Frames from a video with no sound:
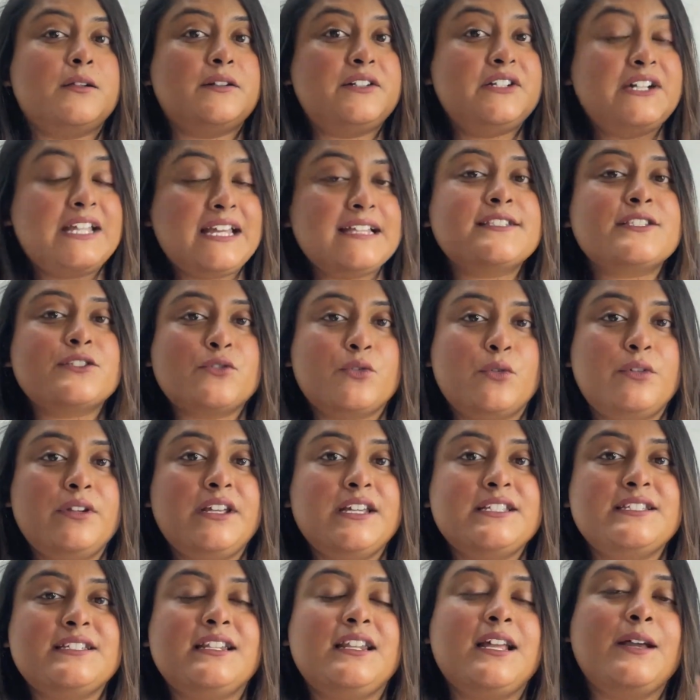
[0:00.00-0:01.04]
টেস্ট
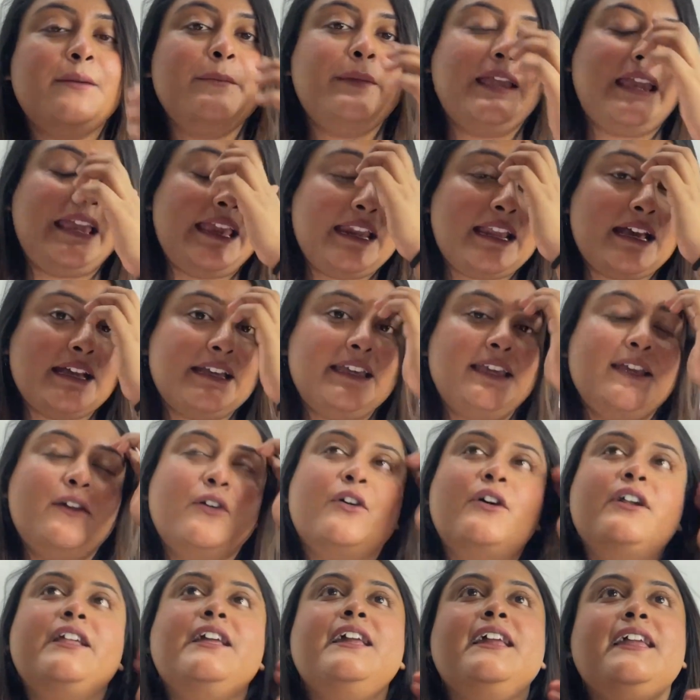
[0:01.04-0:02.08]
করিয়েছিলাম এরা কি
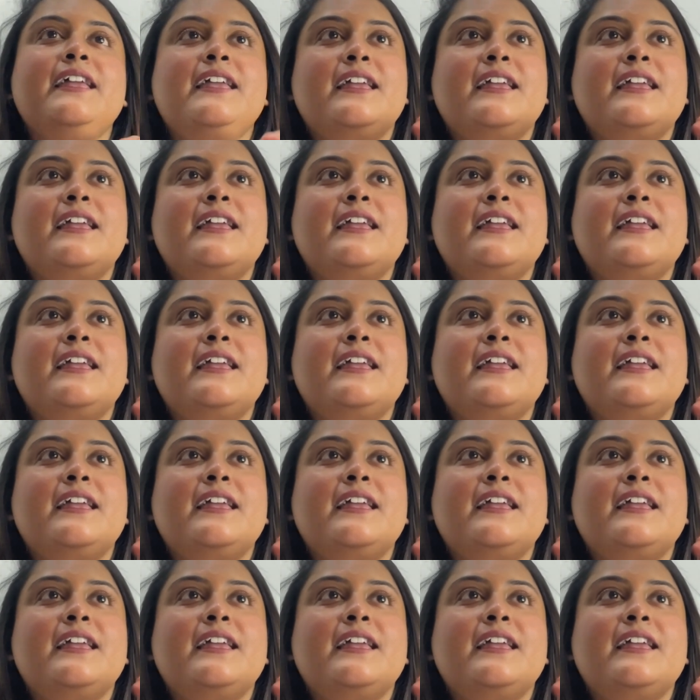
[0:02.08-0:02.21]
করে